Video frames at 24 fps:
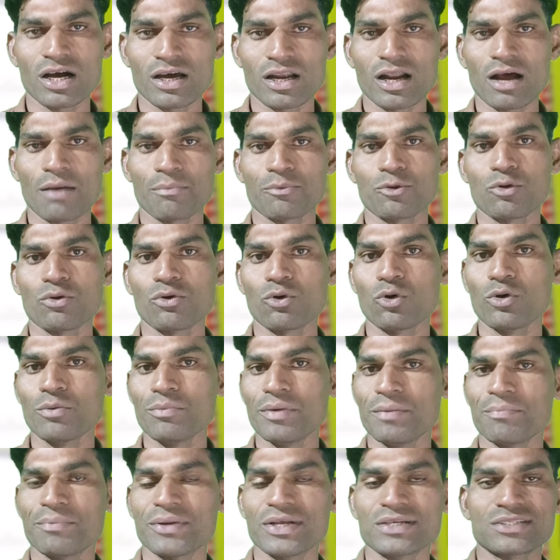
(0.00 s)
अगर आपको कोई
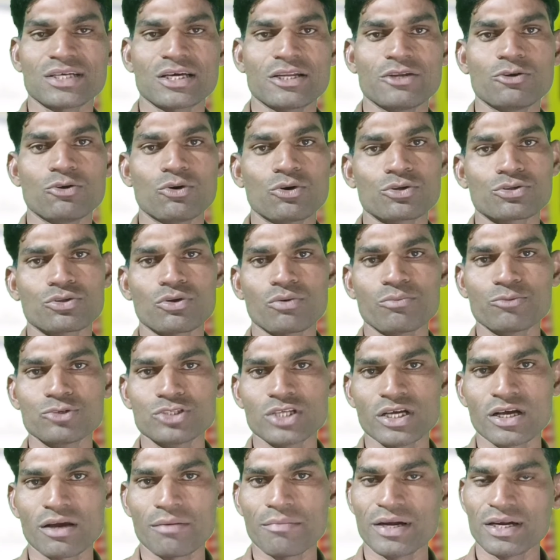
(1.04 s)
भी परेशानी हो तो
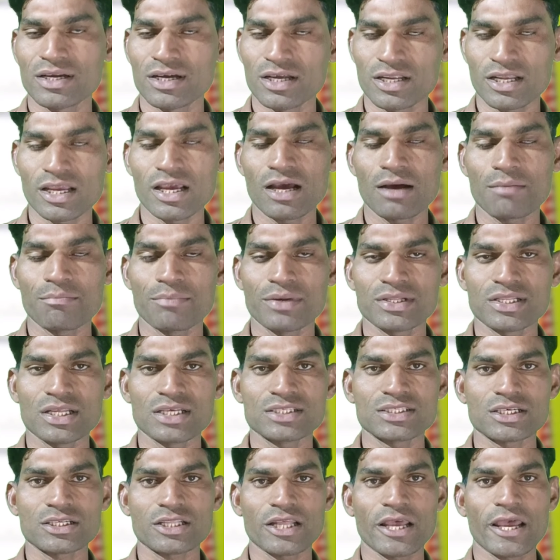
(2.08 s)
मुझे कमेंट करके आप
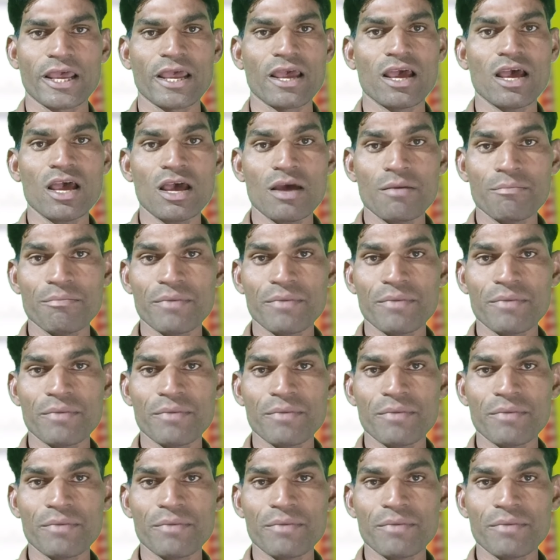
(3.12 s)
बता सकते हैं